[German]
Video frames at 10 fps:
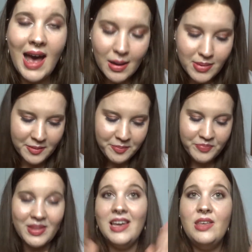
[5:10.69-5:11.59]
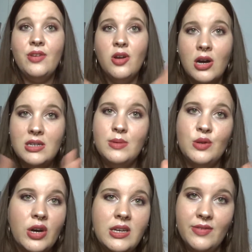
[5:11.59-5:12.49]
Aber ich will heute mit
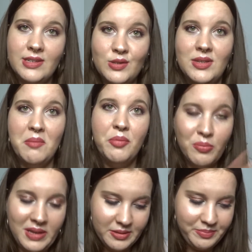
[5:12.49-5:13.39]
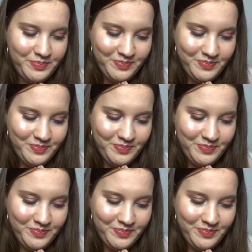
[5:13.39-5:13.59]
euch was zusammen probieren.